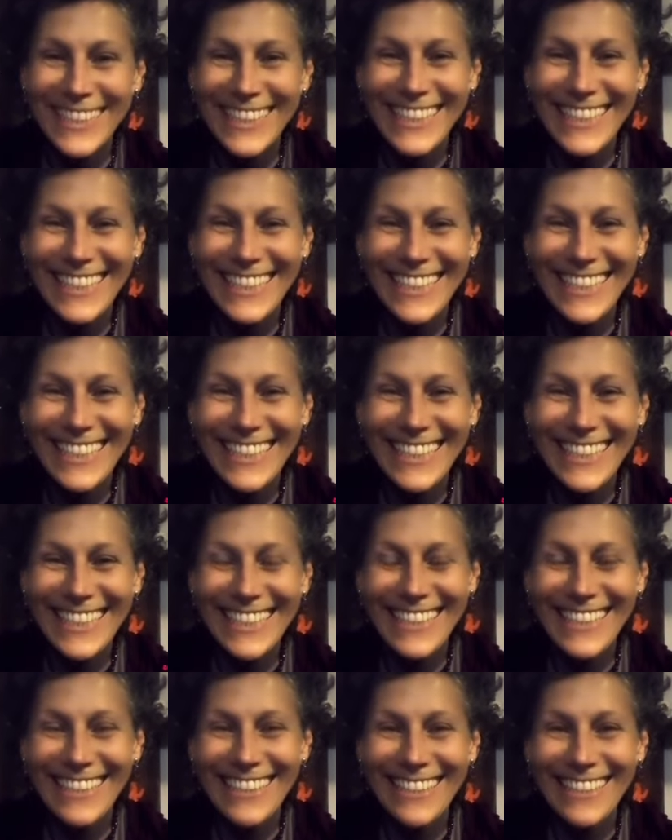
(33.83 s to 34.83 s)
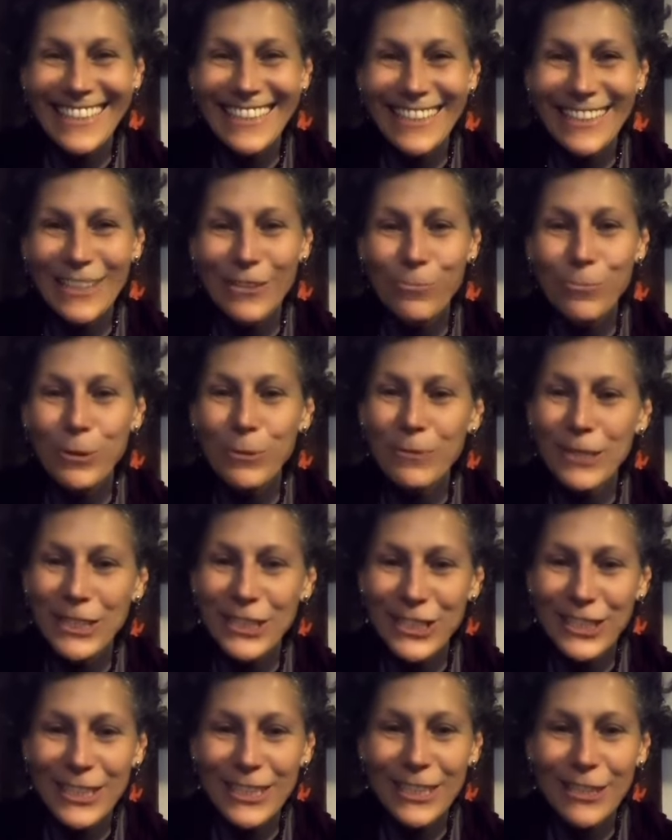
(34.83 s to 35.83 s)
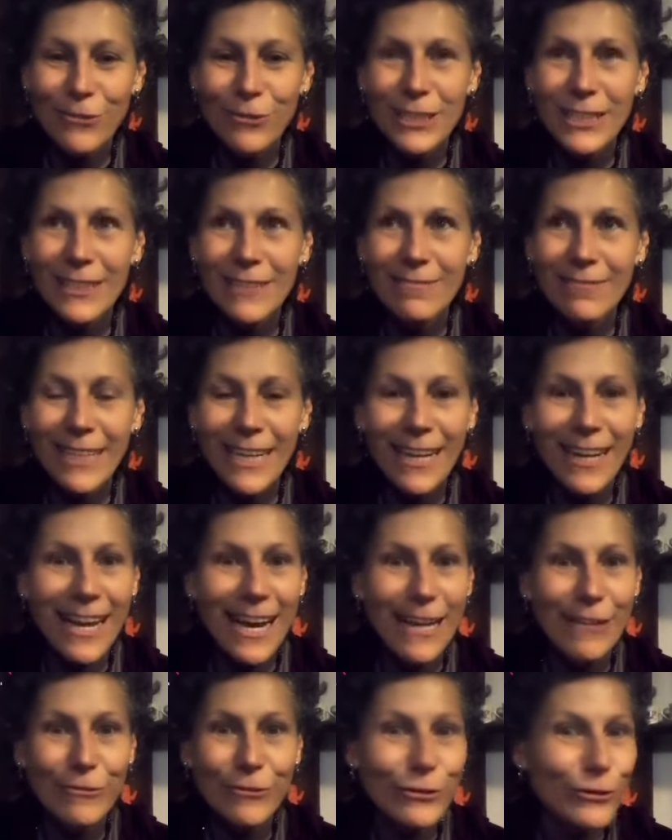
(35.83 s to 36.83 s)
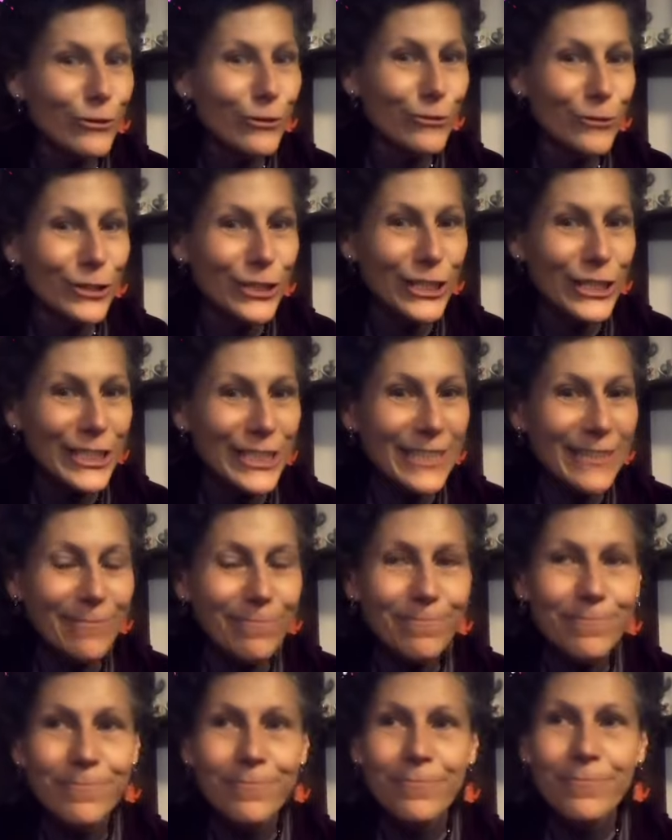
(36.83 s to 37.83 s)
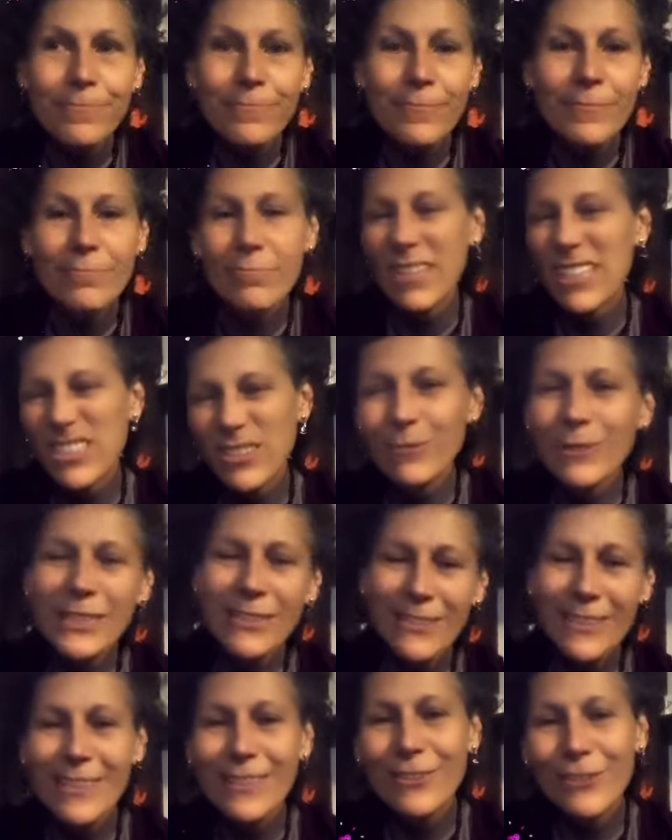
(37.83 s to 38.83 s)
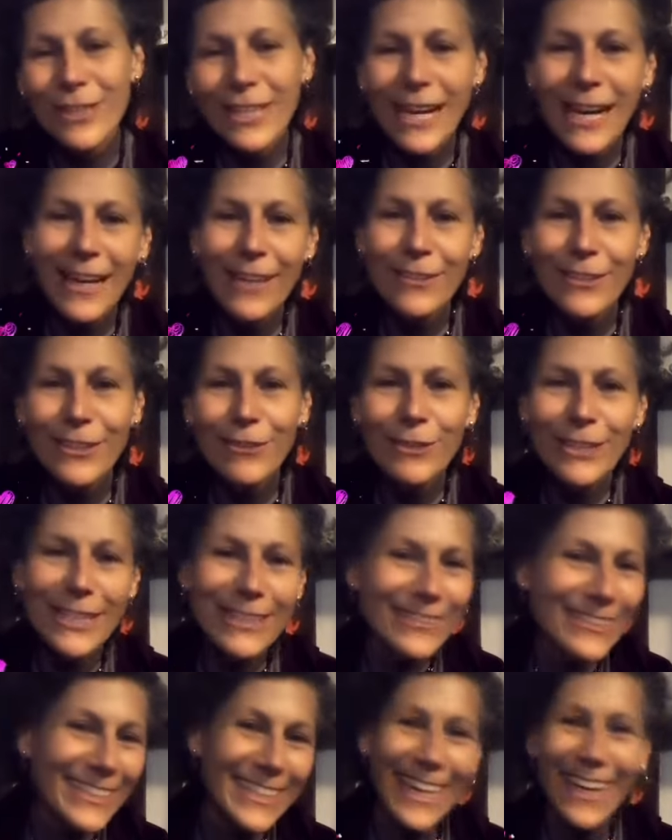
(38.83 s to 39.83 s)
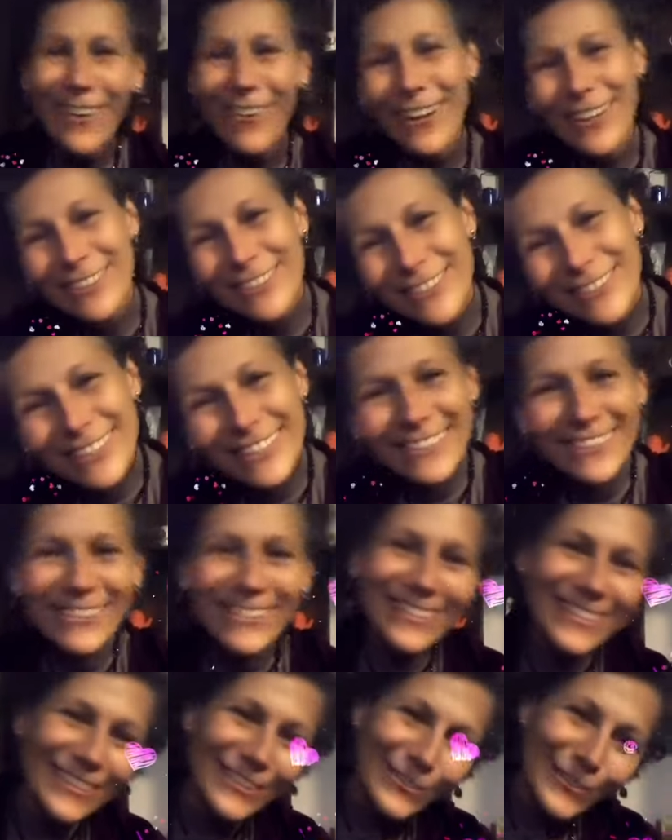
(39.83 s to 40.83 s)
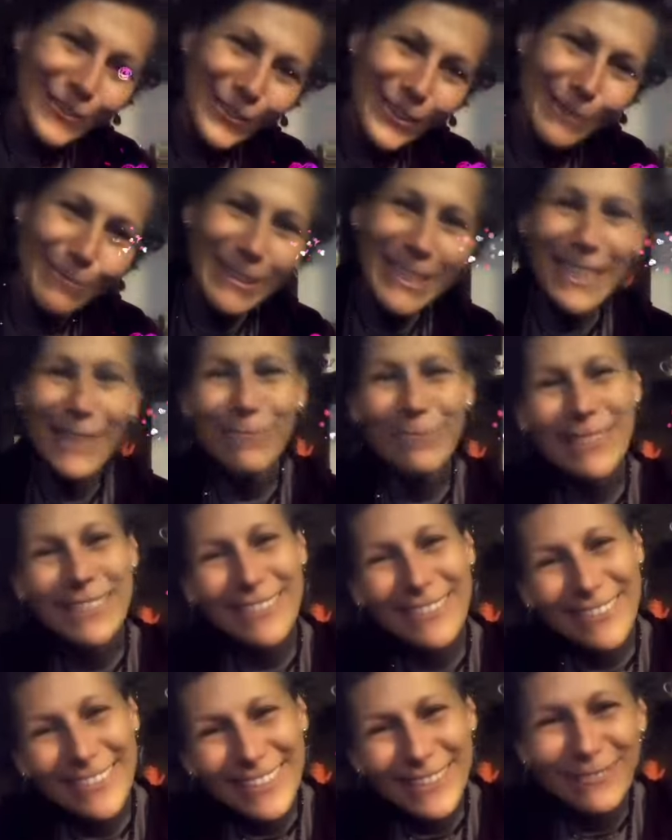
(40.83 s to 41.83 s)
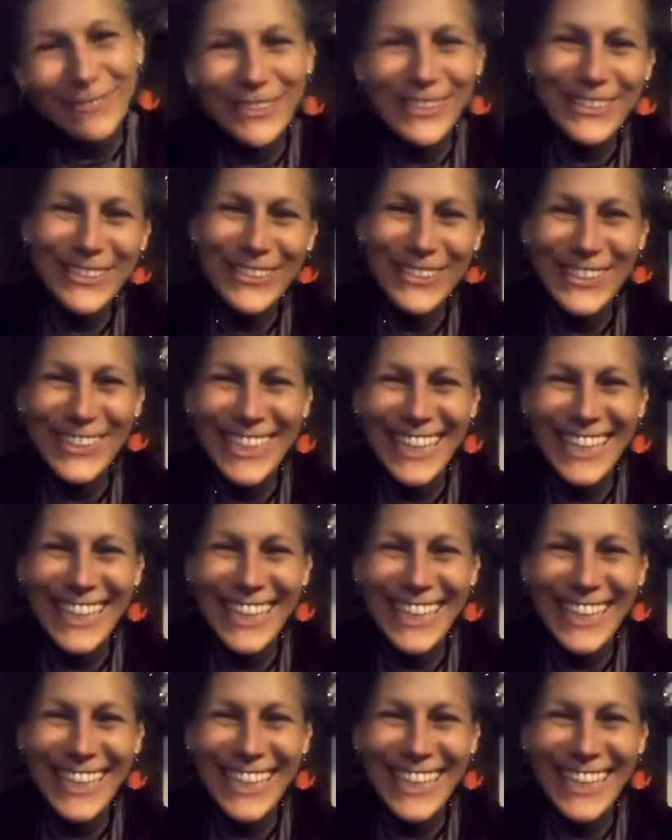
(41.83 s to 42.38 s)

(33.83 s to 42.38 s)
E eu prometi que eu ia entrar live todo dia, mais ou menos nesse horário, que é o horário que tá. Olha, os coraçõezinhos vão na minha cabeça o tempo todo.